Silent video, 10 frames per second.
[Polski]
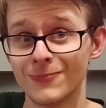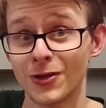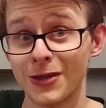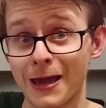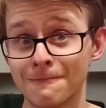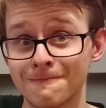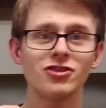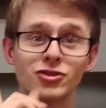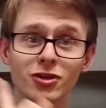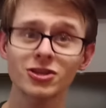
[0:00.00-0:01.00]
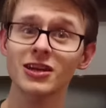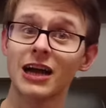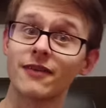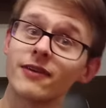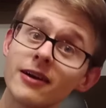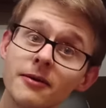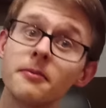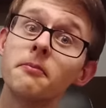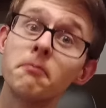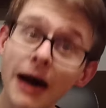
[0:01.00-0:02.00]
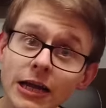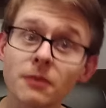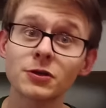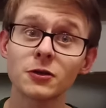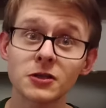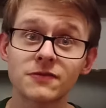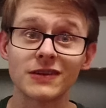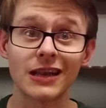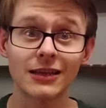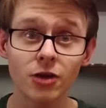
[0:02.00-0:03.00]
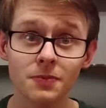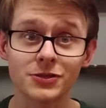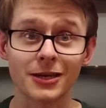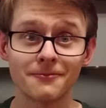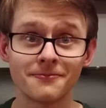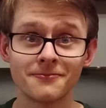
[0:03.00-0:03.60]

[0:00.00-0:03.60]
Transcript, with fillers: No nie. I co ciekawe, mają się niezwykle dobrze